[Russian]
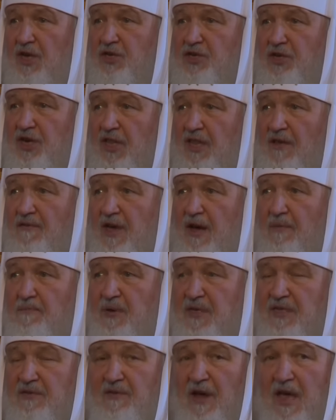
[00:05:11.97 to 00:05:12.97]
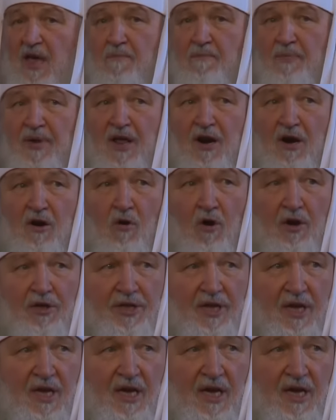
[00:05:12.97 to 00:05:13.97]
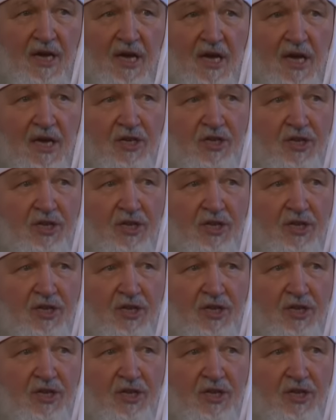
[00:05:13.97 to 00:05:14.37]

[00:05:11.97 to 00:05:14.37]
Человек по своей природе